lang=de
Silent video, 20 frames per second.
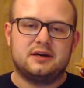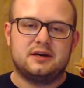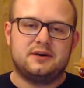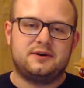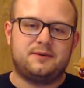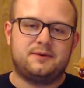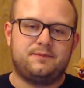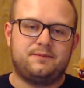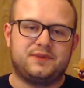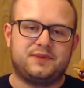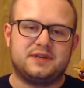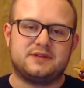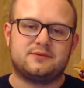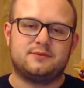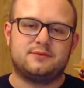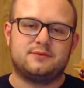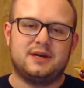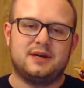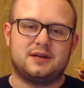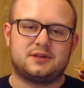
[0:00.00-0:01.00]
ähm,
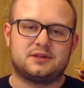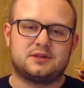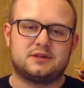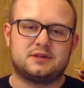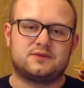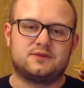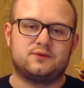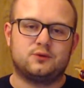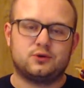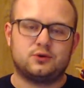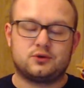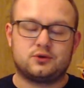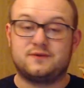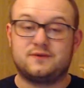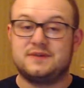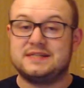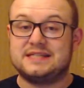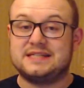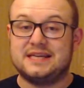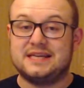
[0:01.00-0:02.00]
diese Reactions wünscht und
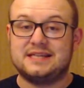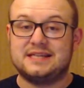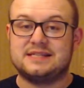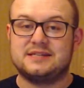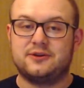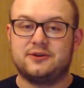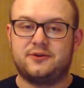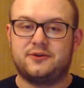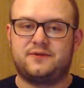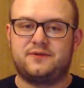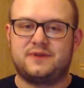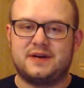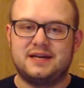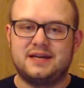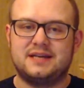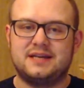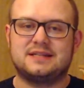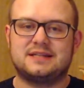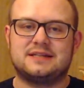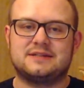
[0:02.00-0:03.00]
wie sehr ihr sie auch feiert.